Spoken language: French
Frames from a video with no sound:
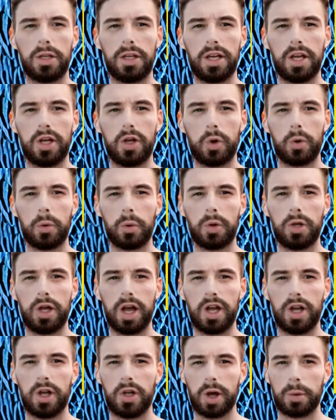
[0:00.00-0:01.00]
Les troubles
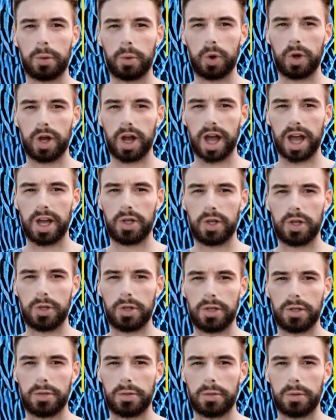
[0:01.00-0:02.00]
tels que la
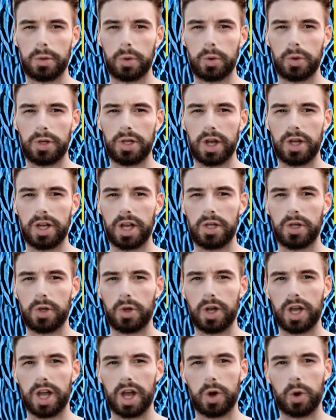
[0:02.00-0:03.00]
pancréatite, l'ulcère
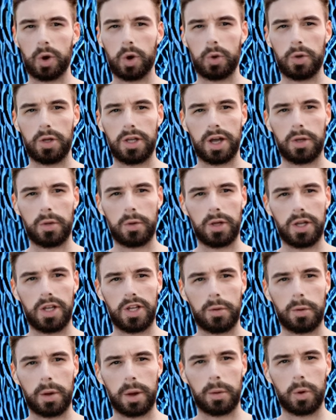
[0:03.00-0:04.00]
gastrique et le cancer de
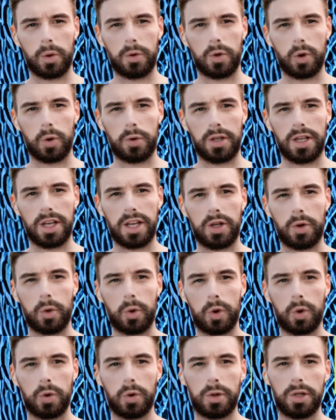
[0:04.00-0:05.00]
l'estomac peuvent causer des
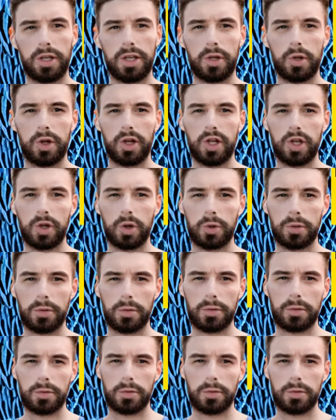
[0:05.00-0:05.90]
douleurs dans cette région.